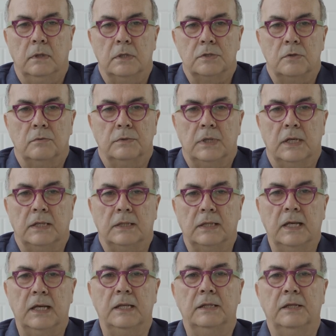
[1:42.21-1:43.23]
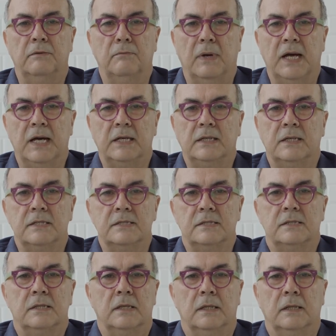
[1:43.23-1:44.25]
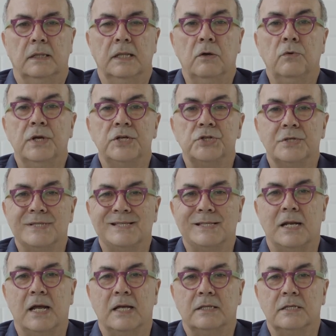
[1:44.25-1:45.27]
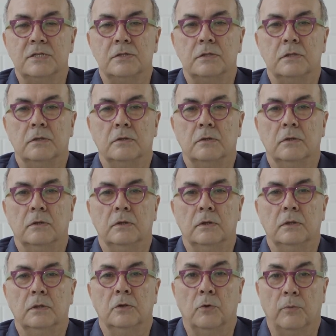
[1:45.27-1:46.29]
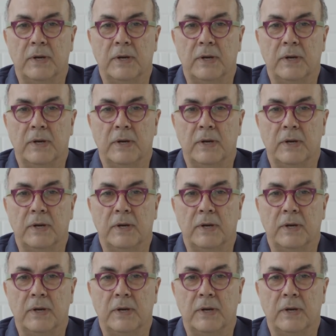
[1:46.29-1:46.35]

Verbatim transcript: nós vamos tratar de marcas não registradas no